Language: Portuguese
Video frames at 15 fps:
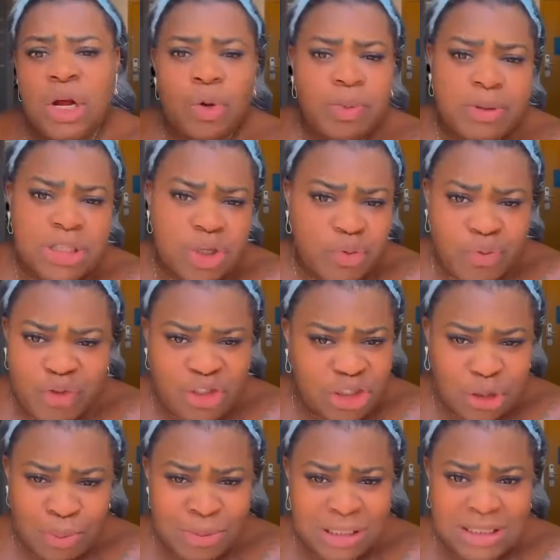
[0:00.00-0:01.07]
Eu não preciso me
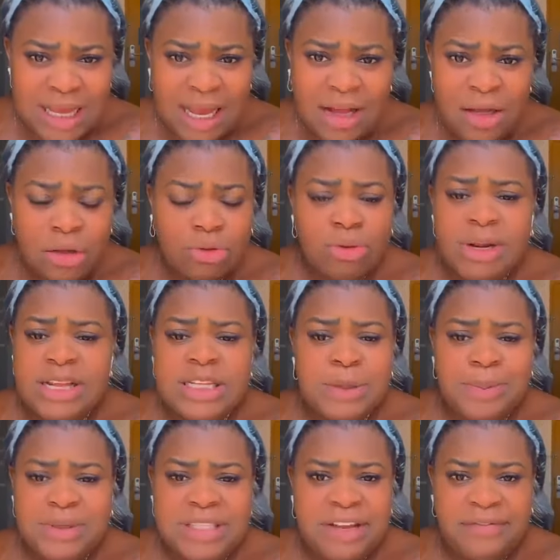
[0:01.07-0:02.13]
vitimizar. Não nasci
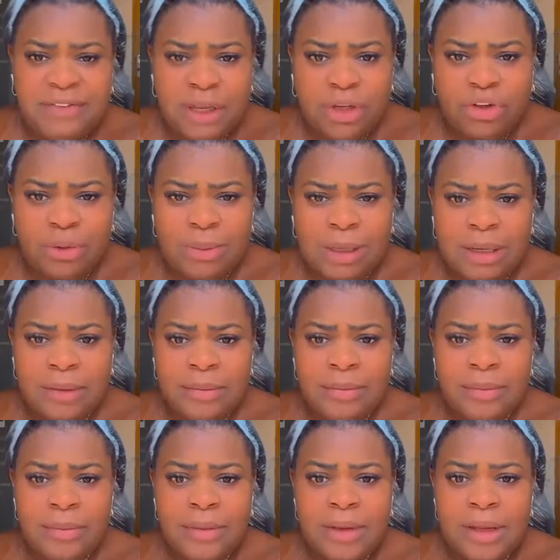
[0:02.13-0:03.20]
para ser vítima.
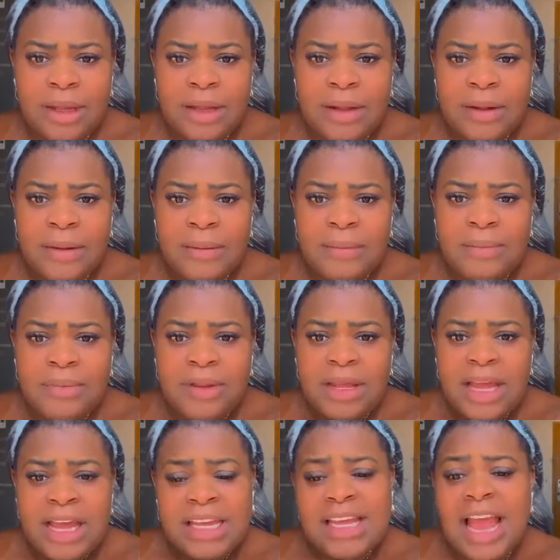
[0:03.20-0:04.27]

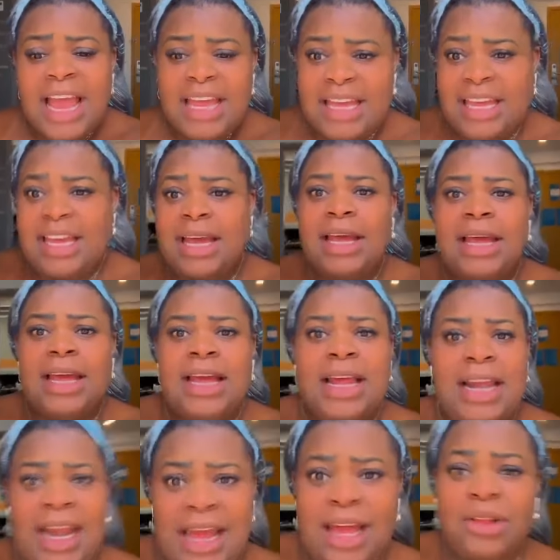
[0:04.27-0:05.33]
E aí,
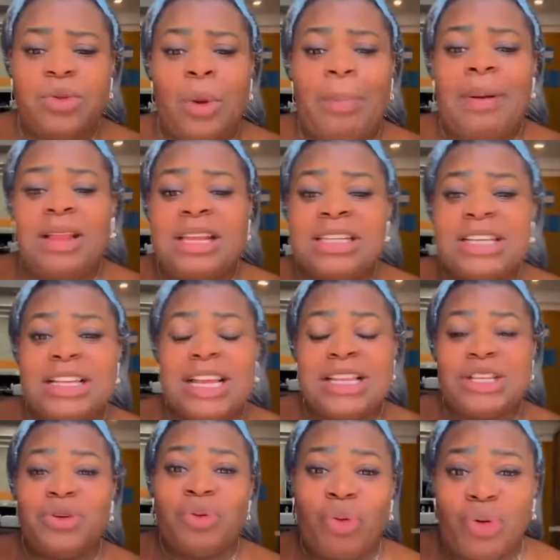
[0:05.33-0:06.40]
lendo, a Patrícia está
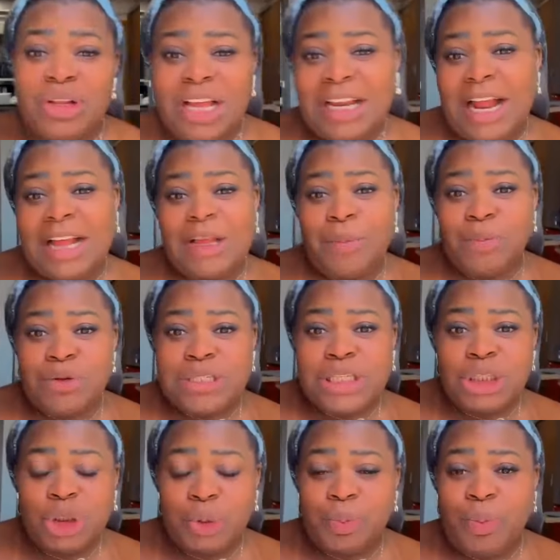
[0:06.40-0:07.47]
sendo condenada por se
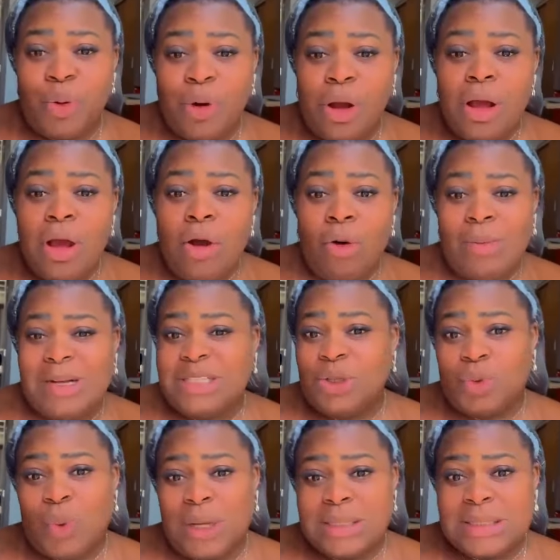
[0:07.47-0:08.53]
expor uma
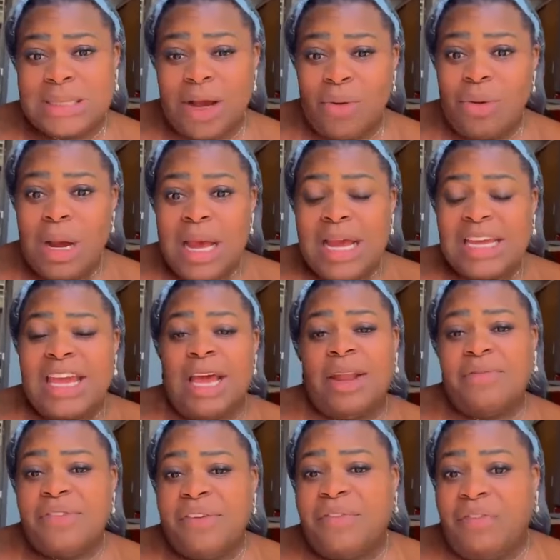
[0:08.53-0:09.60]
situação que ela
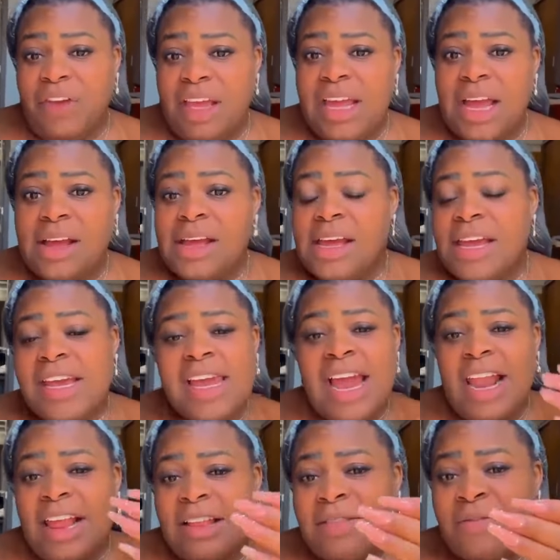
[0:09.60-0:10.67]
vivia e que
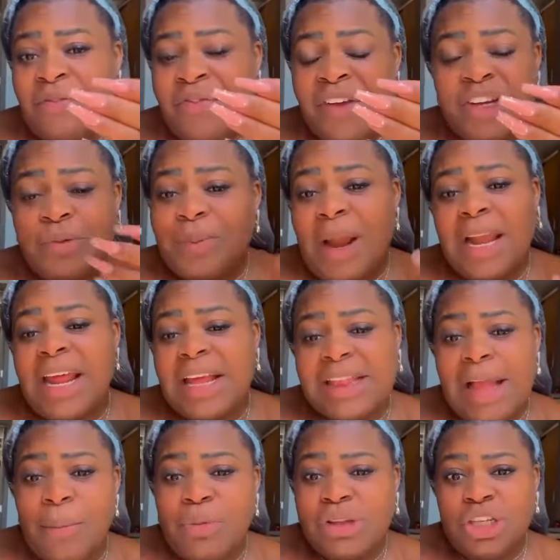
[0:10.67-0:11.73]
ela fez para
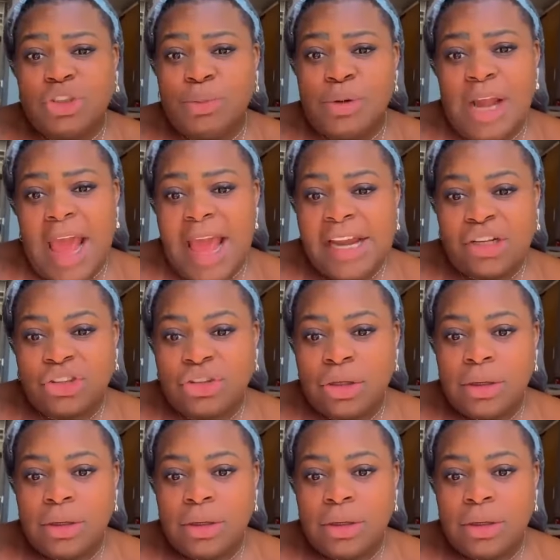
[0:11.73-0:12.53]
alertar muitas mulheres.